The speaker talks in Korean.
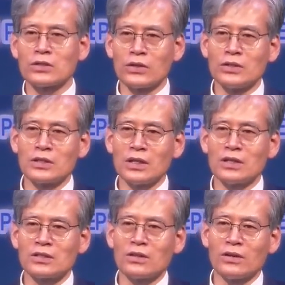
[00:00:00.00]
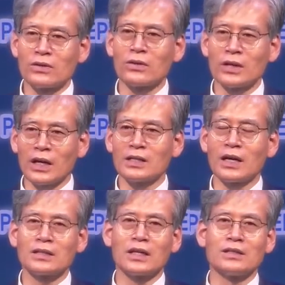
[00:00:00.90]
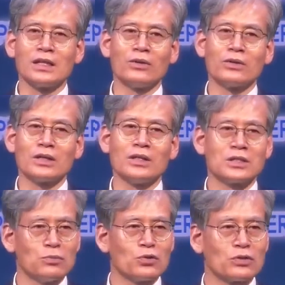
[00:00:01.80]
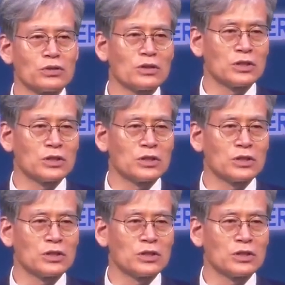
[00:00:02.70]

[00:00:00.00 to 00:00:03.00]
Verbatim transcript: 전체의 서론에 해당되는 내용이 16절,